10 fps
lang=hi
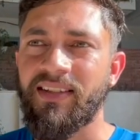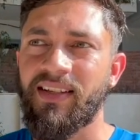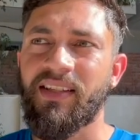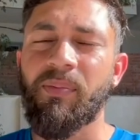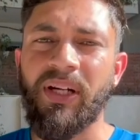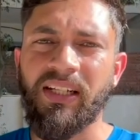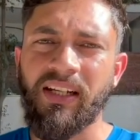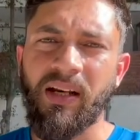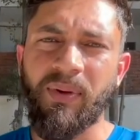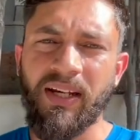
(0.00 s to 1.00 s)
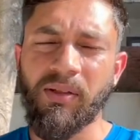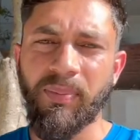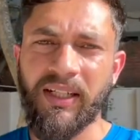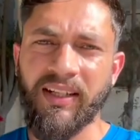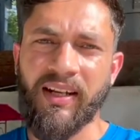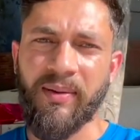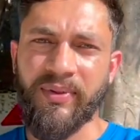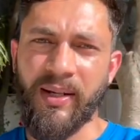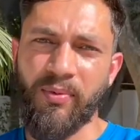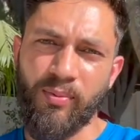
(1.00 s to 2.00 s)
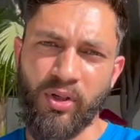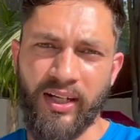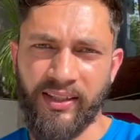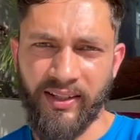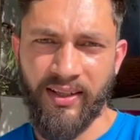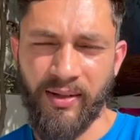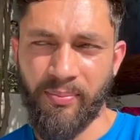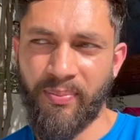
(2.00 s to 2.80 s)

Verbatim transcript: जैसे पेट का नाम आएगा तो पेट के नाम से आपको बुलाते हैं कि